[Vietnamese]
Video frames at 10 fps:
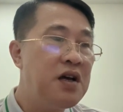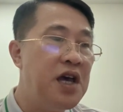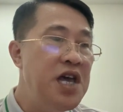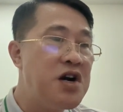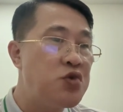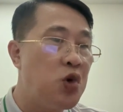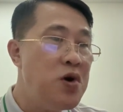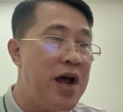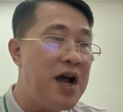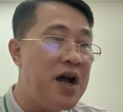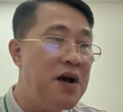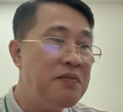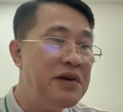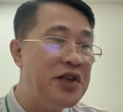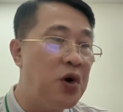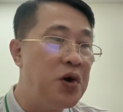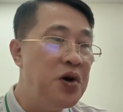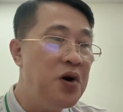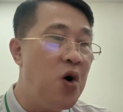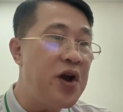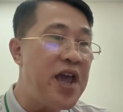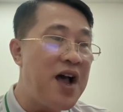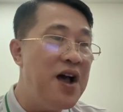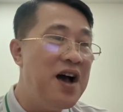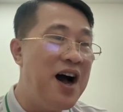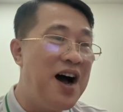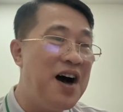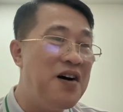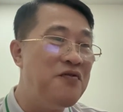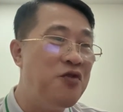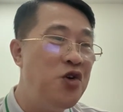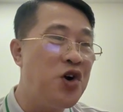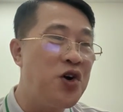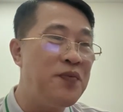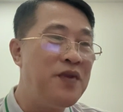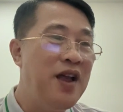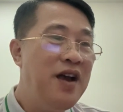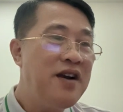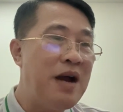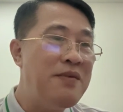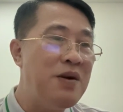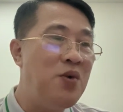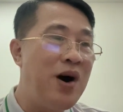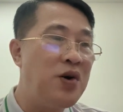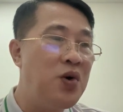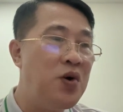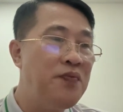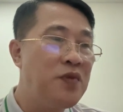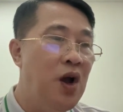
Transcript: Ý cậu chủ là đi thôi, ok ạ. À. Ha ha, vui rồi. Đám đông hoan hô.